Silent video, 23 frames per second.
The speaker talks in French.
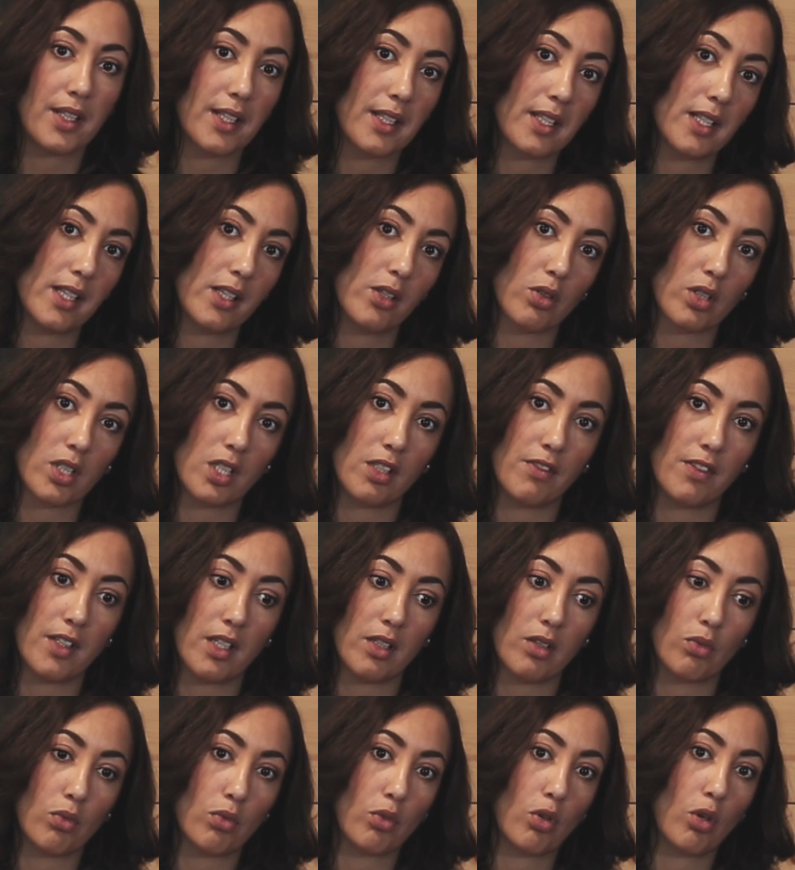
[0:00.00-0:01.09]
des clients qui
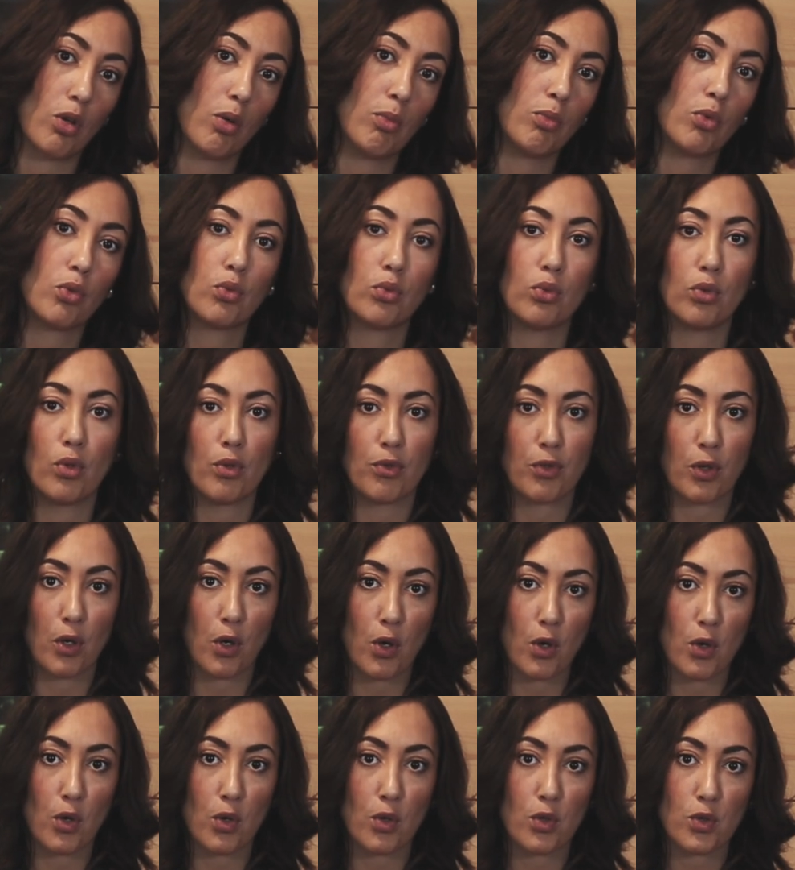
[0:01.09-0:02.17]
viennent donc euh, beaucoup de
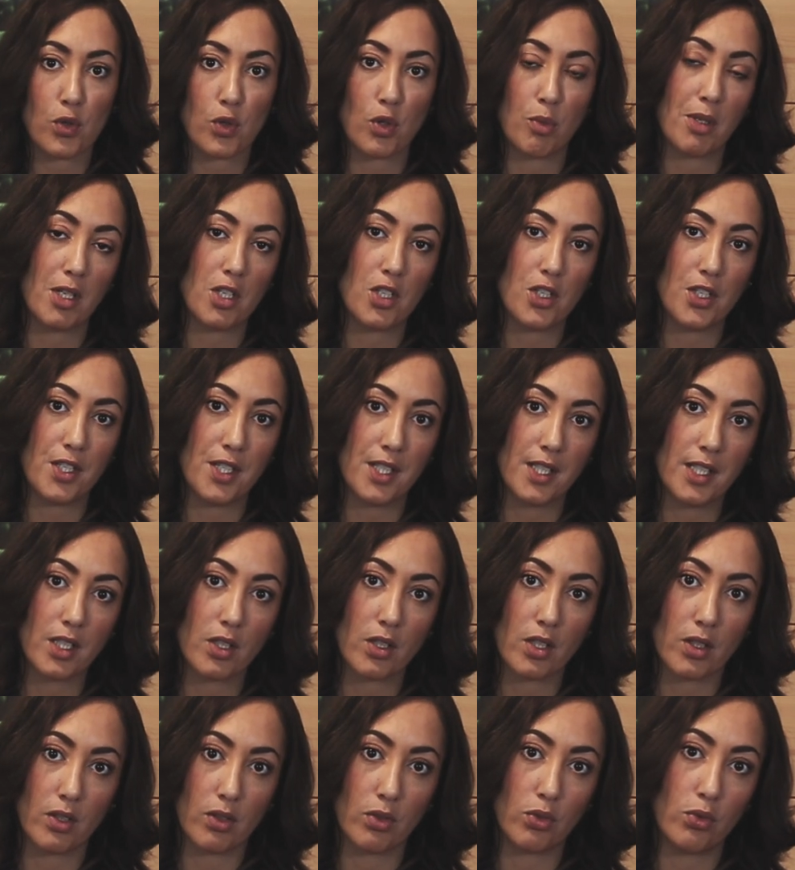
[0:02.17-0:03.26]
France, de
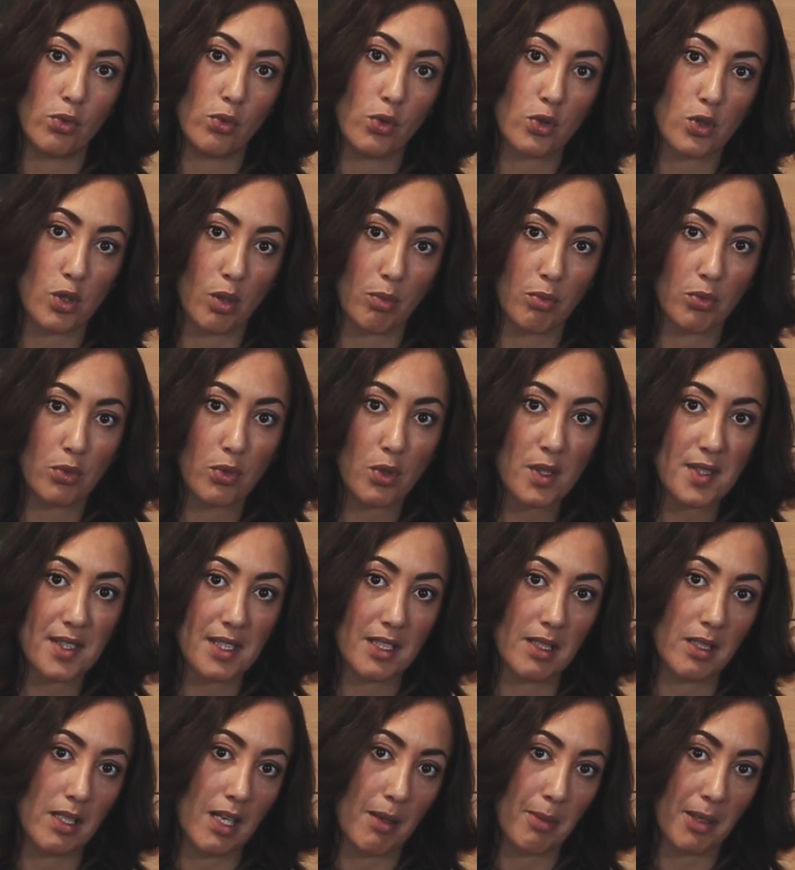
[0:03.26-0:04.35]
Belgique, euh, du Luxembourg.
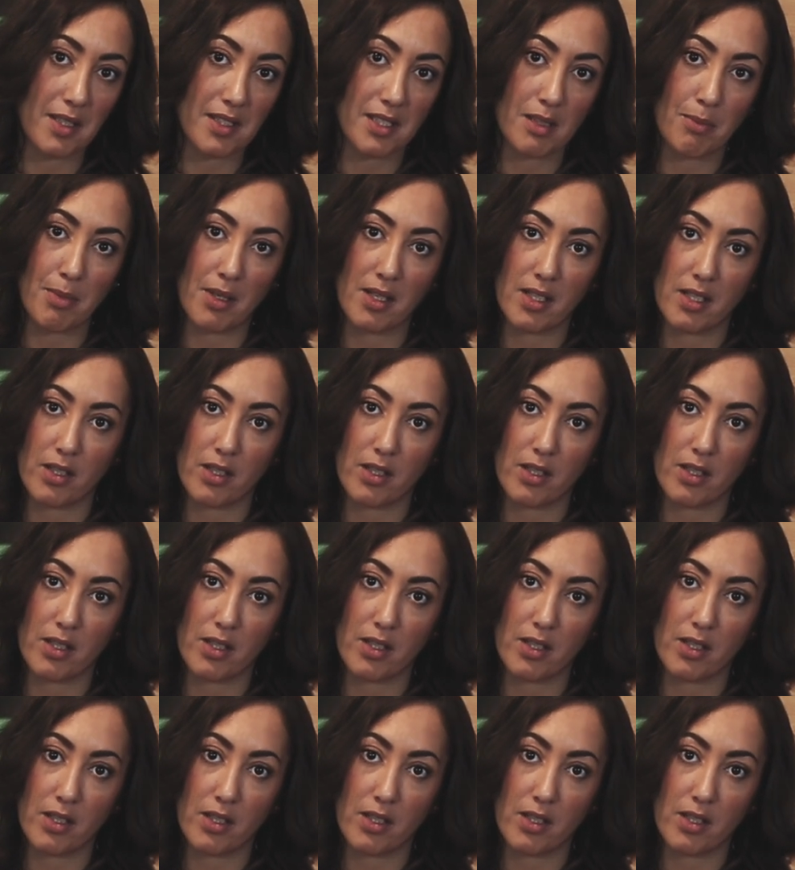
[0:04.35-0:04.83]
C'est la principale